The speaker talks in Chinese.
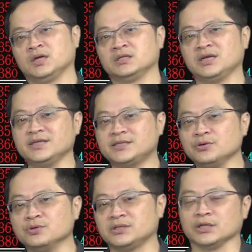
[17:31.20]
今天
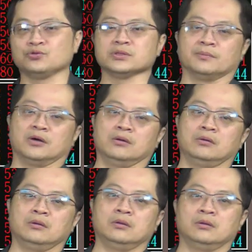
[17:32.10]
新闻写说什么？
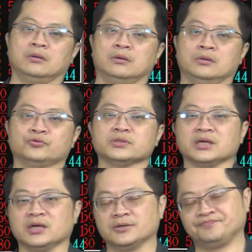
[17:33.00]
说这
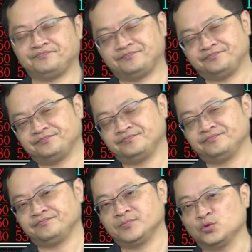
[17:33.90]
个
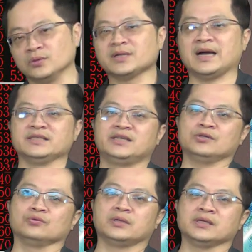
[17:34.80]
敦泰切
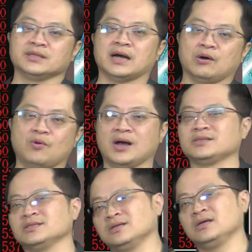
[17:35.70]
入特斯拉，哇，
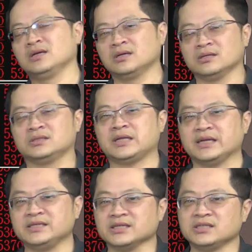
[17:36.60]
是
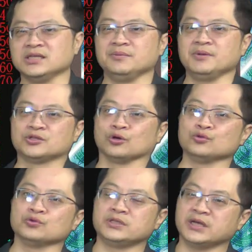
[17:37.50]
IC 设计里面首
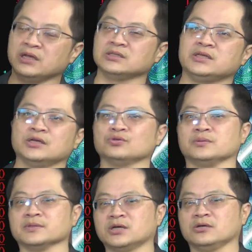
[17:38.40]
度切切入什
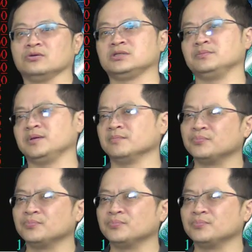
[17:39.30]
么车用晶片？